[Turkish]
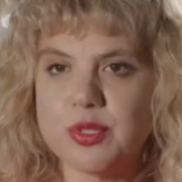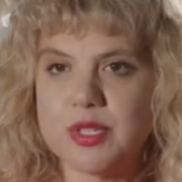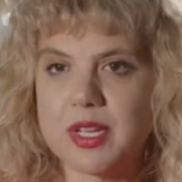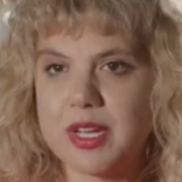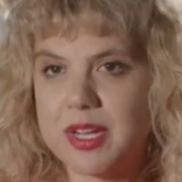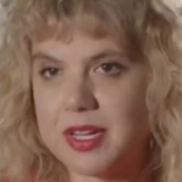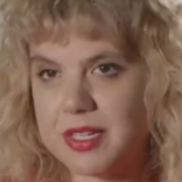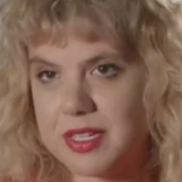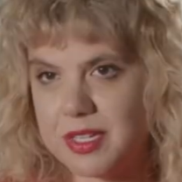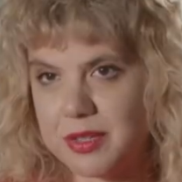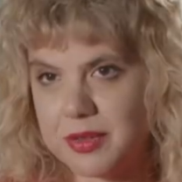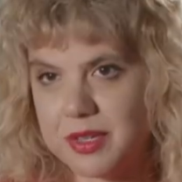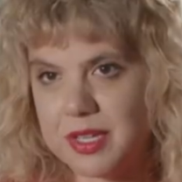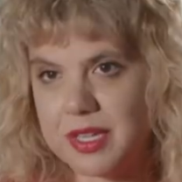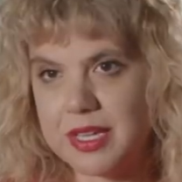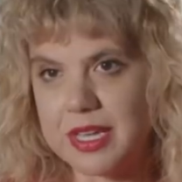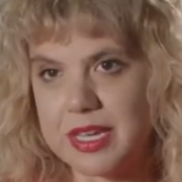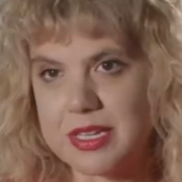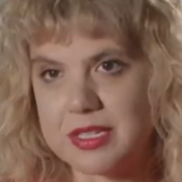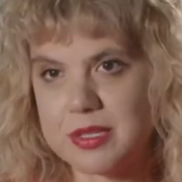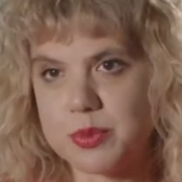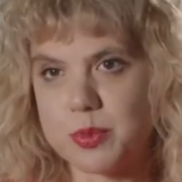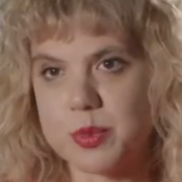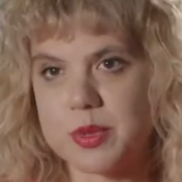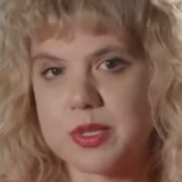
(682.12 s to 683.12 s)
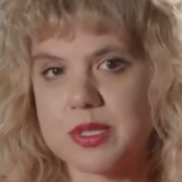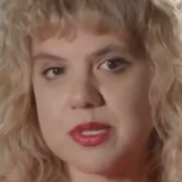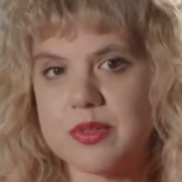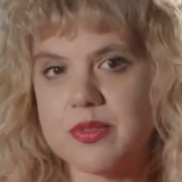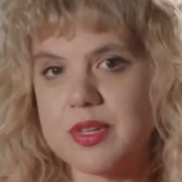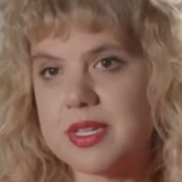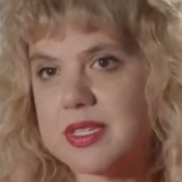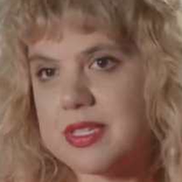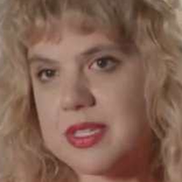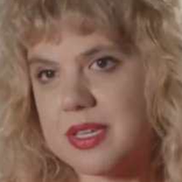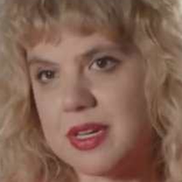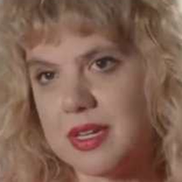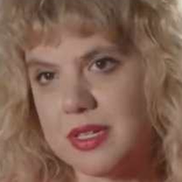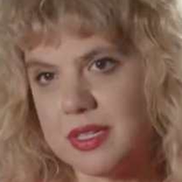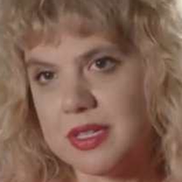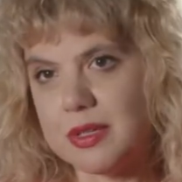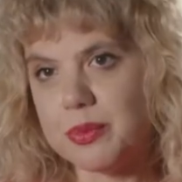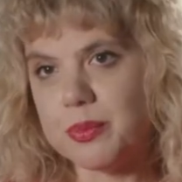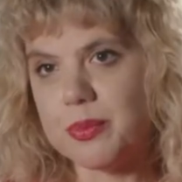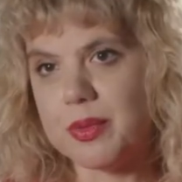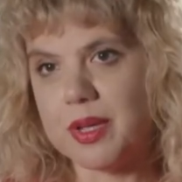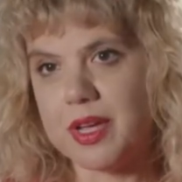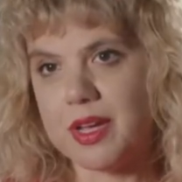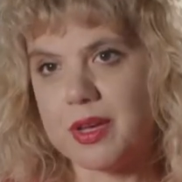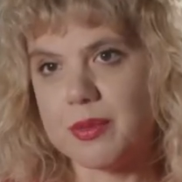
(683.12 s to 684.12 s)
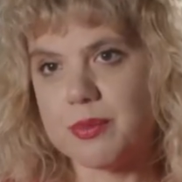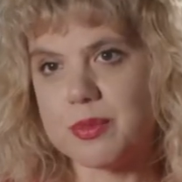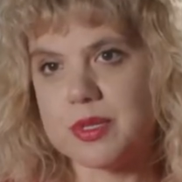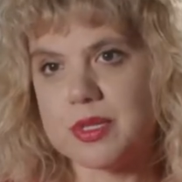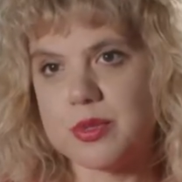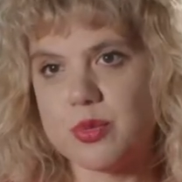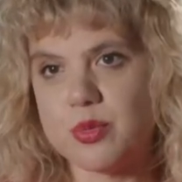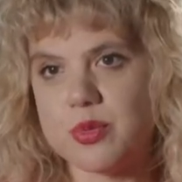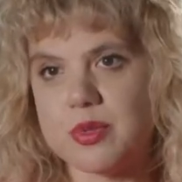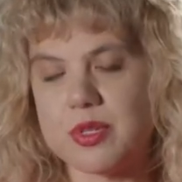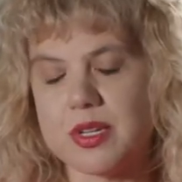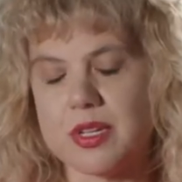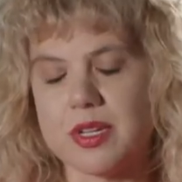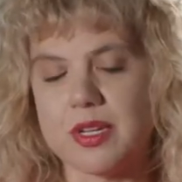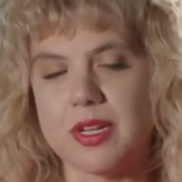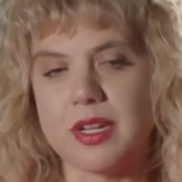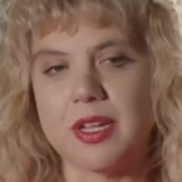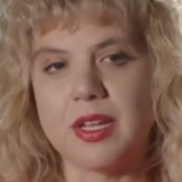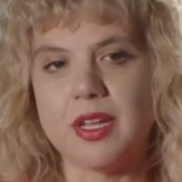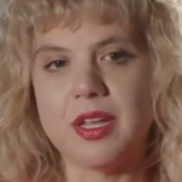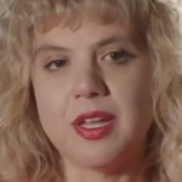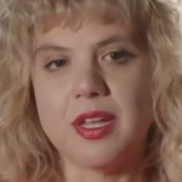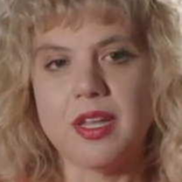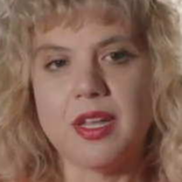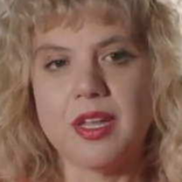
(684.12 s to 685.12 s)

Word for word: sergiyi gezmesi ve eserlerimi beğenmesi üzerine